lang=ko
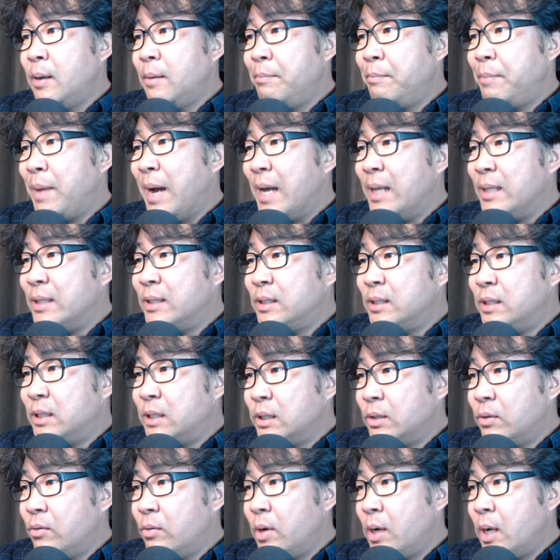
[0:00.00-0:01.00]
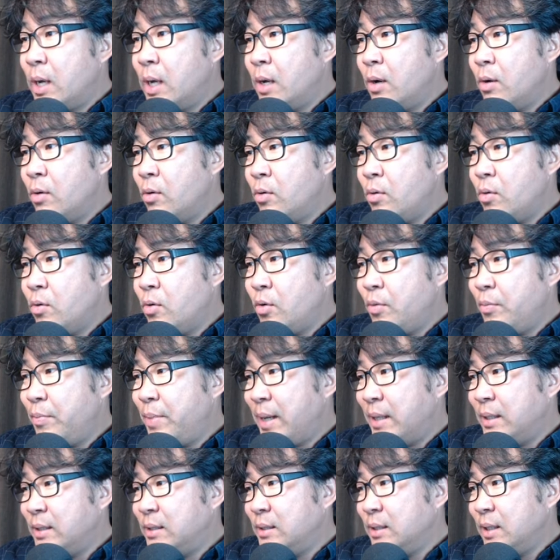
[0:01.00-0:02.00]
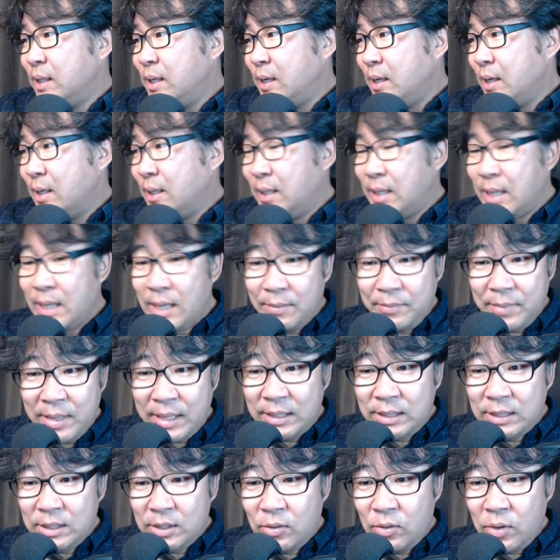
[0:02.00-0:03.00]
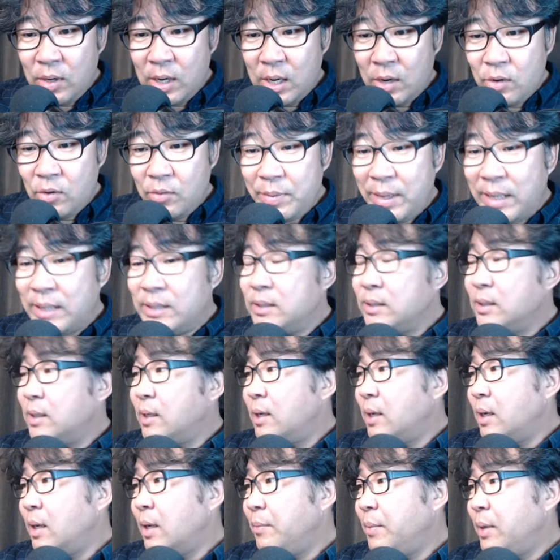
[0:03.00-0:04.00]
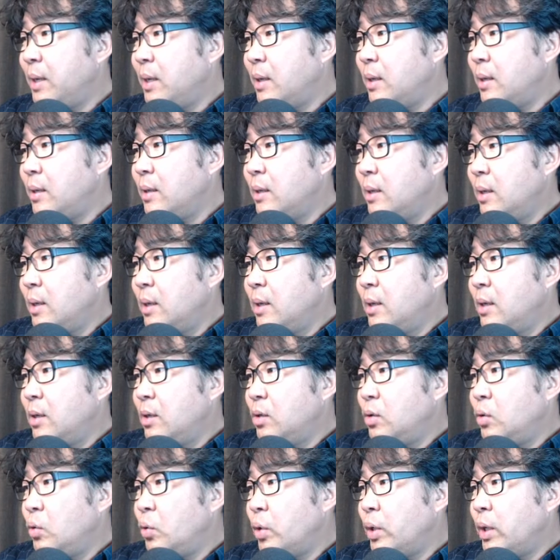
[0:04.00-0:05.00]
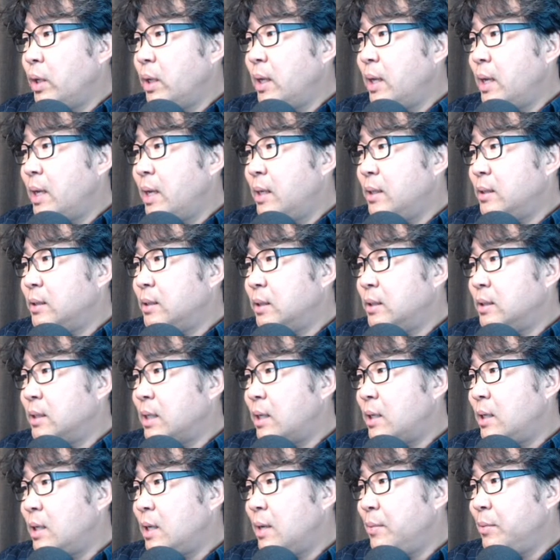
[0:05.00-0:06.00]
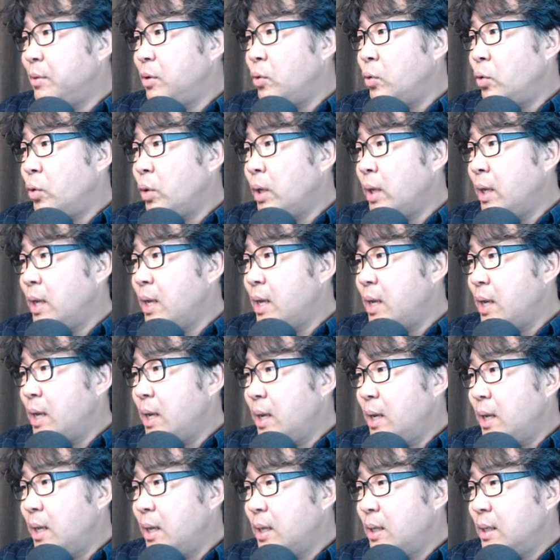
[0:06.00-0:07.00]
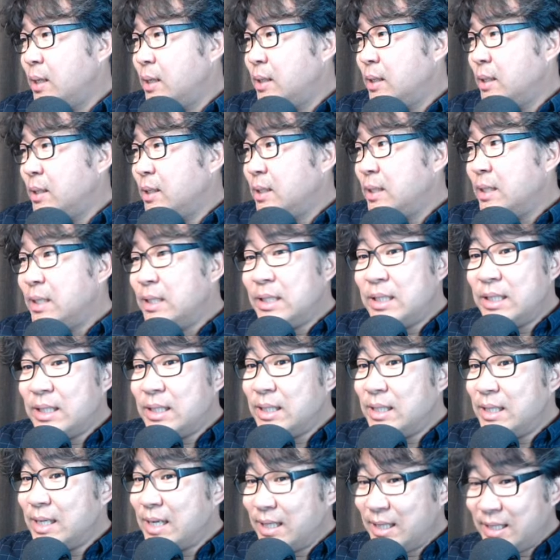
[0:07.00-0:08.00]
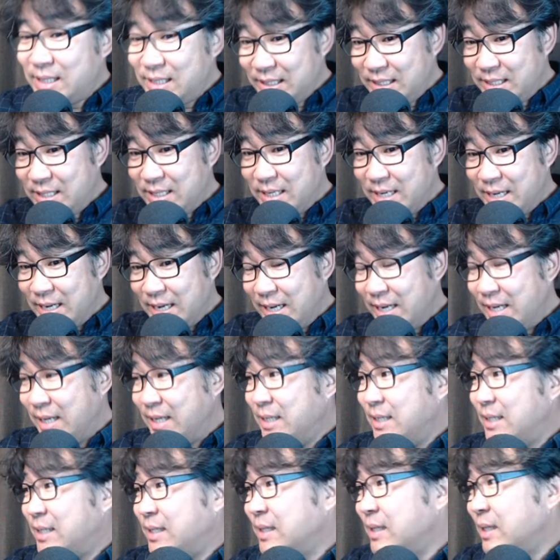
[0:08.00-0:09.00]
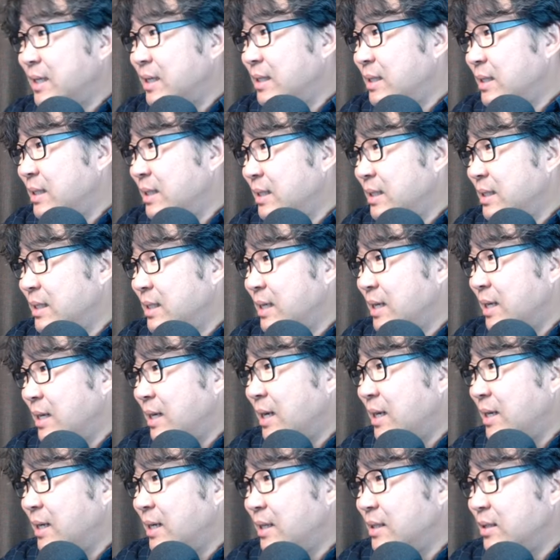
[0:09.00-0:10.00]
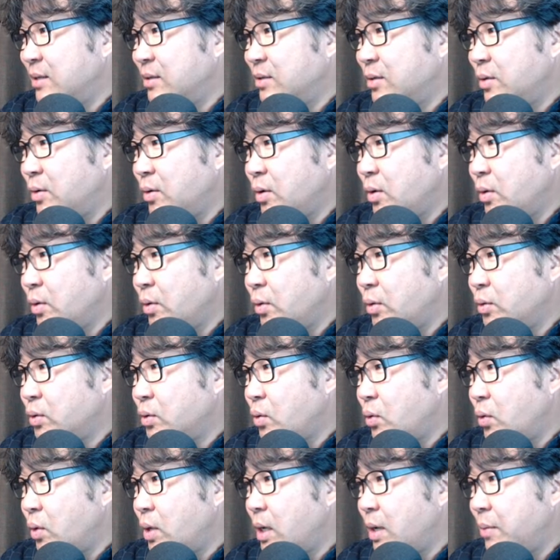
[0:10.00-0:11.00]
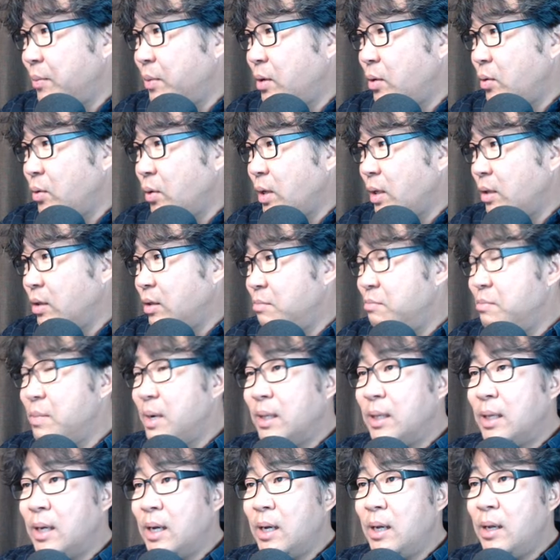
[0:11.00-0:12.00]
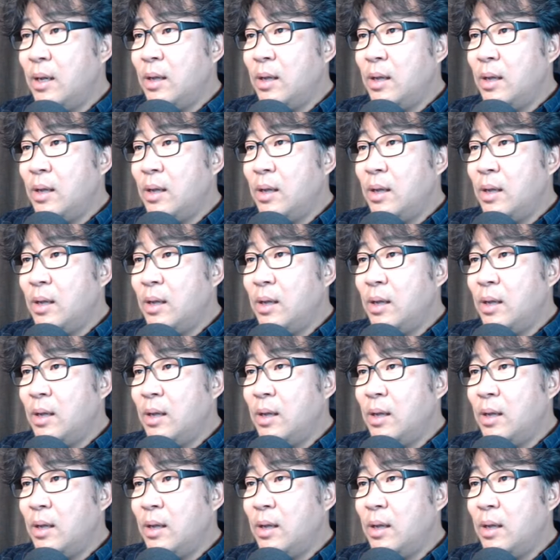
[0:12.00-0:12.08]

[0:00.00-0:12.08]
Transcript: 반층 올라오고 반층 내려간다. 반층 올라오고 반층 내려가면 여기에 이제 차를 하면 여기에 1층 같은 지하 가능하죠. 그래서 이렇게 쇼 올라가면 이렇게 뒷마당